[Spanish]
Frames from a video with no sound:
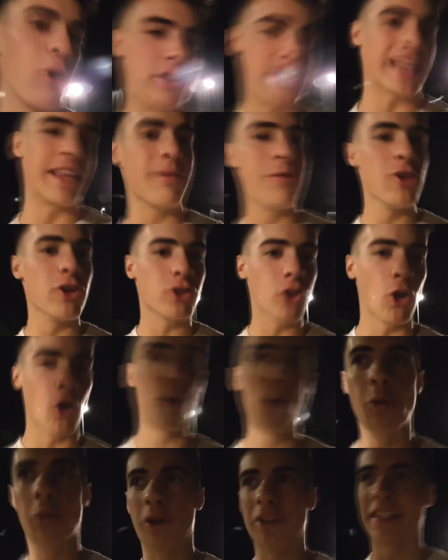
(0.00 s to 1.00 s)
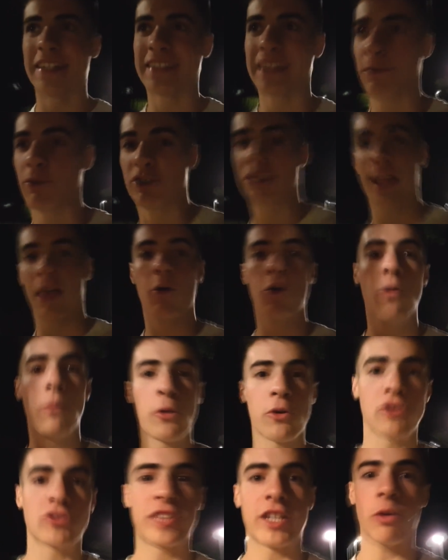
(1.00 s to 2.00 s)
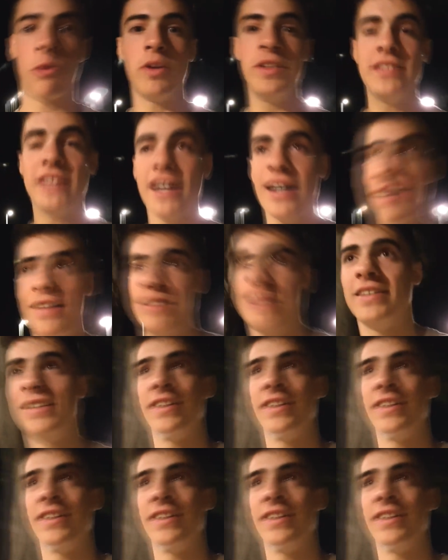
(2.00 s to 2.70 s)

está dividido todo el grupo, o sea, estamos cada uno por nuestra cuenta.